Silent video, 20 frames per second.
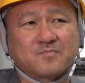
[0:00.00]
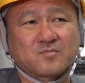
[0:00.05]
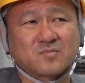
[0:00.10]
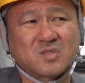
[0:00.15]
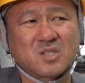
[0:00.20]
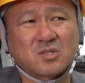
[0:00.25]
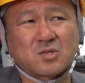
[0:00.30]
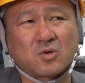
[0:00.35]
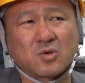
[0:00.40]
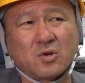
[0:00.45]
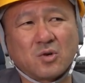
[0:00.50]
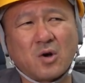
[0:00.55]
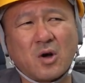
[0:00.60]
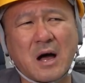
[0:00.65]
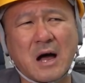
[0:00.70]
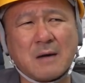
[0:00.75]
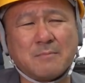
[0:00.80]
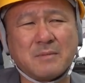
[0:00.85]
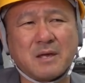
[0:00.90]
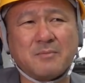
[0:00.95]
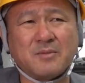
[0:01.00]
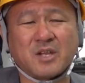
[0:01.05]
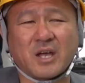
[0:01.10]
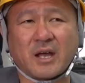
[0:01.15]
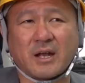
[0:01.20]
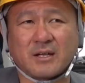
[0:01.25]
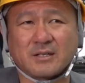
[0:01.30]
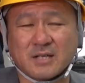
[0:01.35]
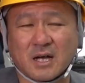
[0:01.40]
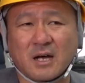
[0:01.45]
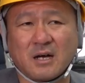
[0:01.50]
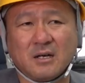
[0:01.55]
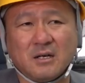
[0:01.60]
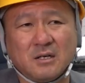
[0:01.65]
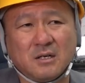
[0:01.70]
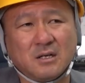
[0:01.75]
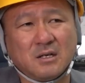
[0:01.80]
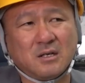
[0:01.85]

でそれを反面みたいなさ